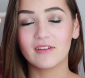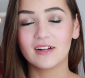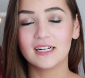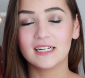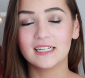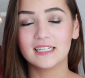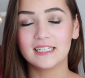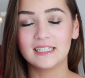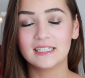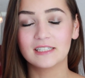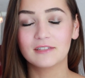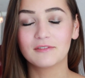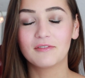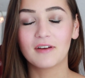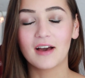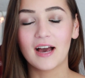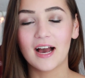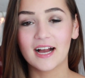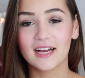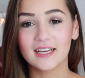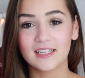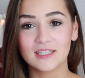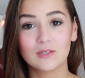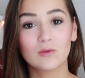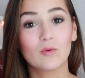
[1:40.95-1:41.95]
weil diese
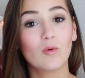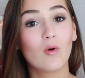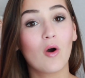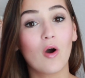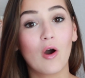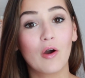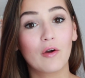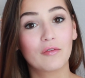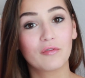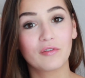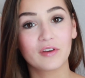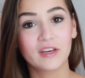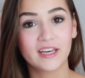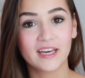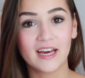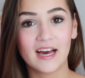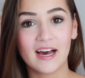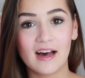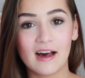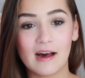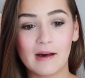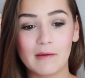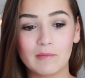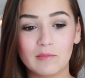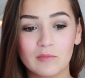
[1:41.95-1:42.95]
Frage so häufig
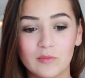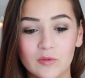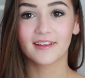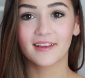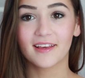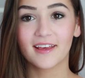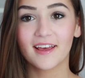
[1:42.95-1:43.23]
kam.